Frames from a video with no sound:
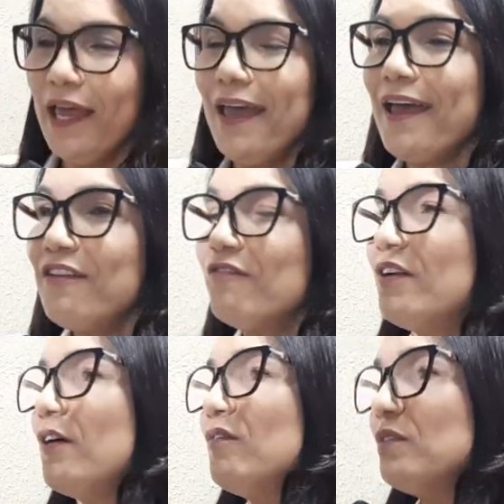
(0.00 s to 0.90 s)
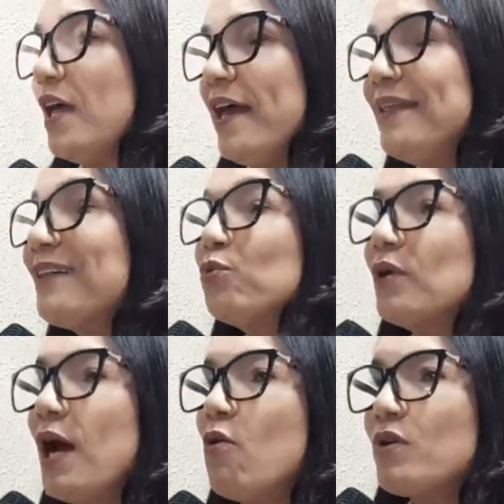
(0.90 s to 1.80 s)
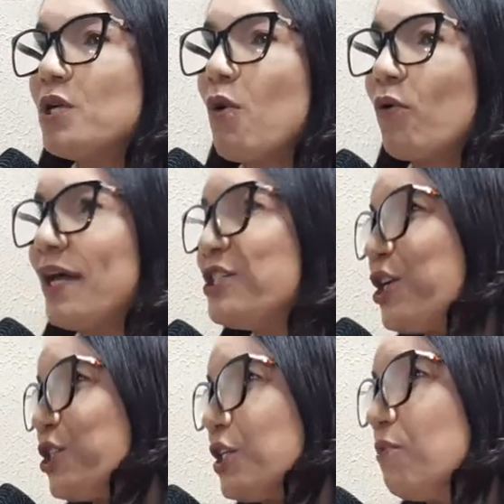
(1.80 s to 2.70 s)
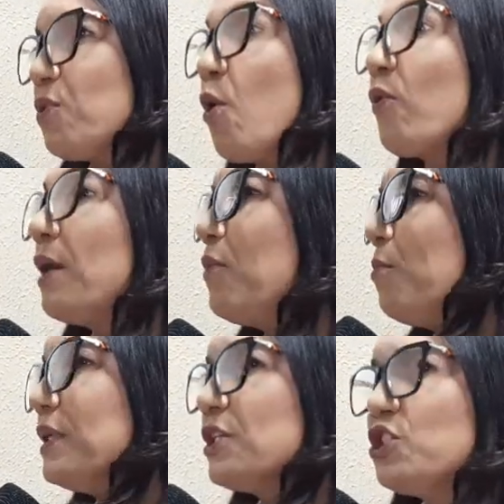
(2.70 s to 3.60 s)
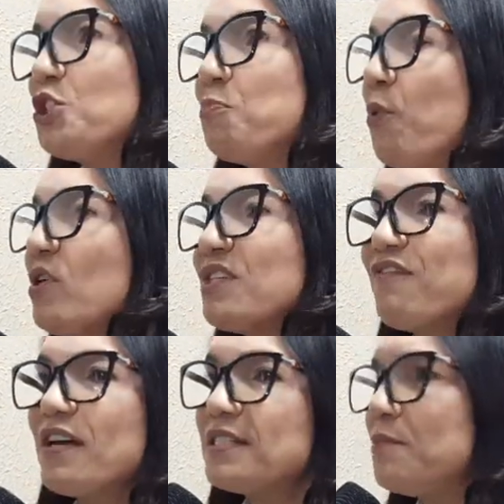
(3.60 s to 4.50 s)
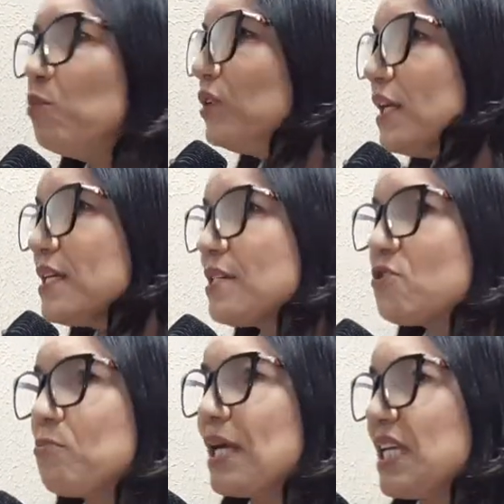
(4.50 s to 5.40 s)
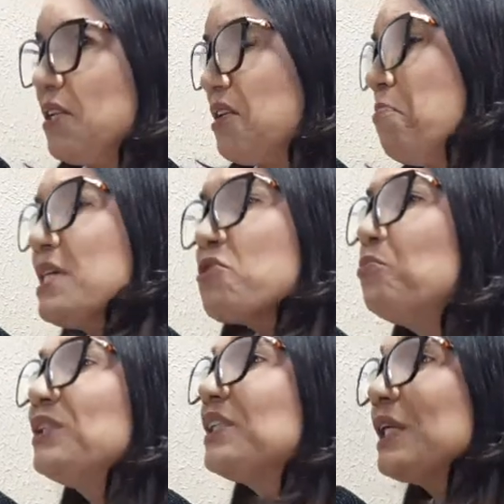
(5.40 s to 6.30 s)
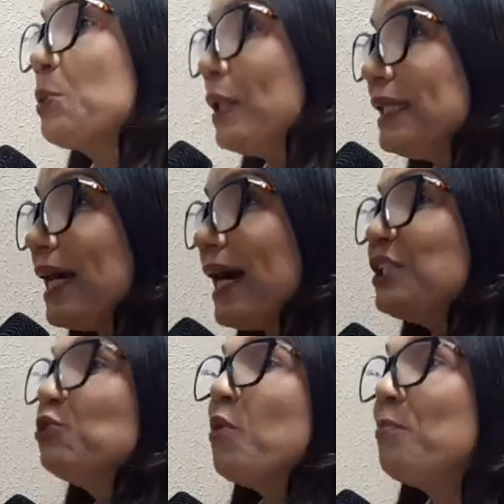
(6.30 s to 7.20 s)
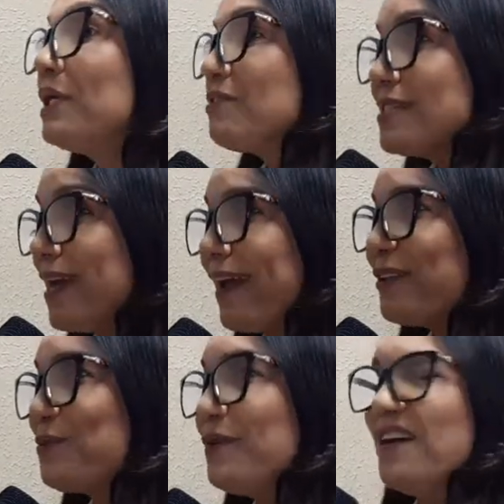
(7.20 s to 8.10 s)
É, é natural que em qualquer gestão, em qualquer momento, a gente possa fazer mudanças, uma aqui, mas com muita tranquilidade, no momento certo.